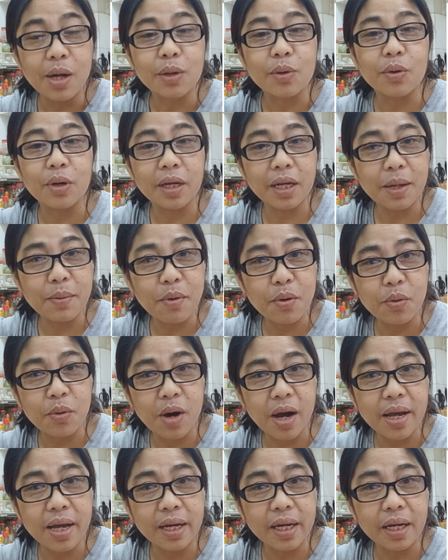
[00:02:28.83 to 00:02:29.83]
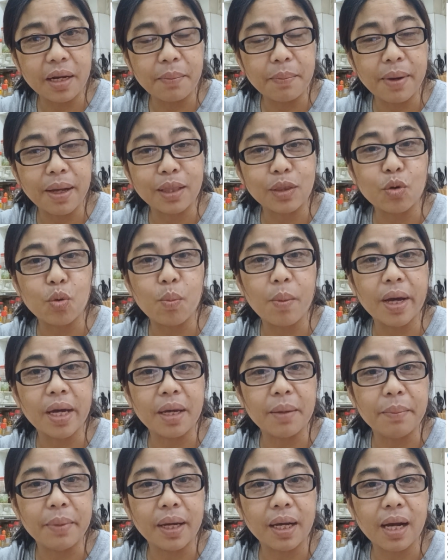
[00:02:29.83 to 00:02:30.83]
Kung hindi mo ko kayang iribat,
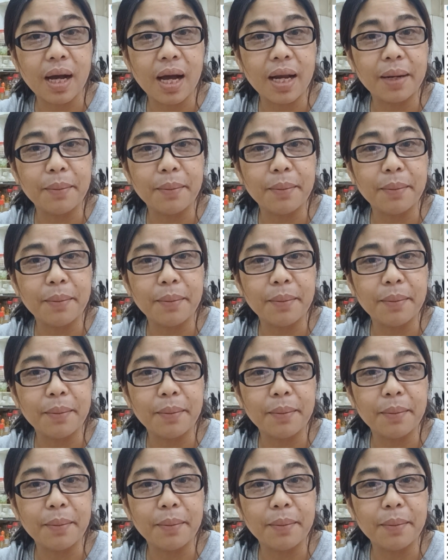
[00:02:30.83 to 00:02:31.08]
tumahimik ka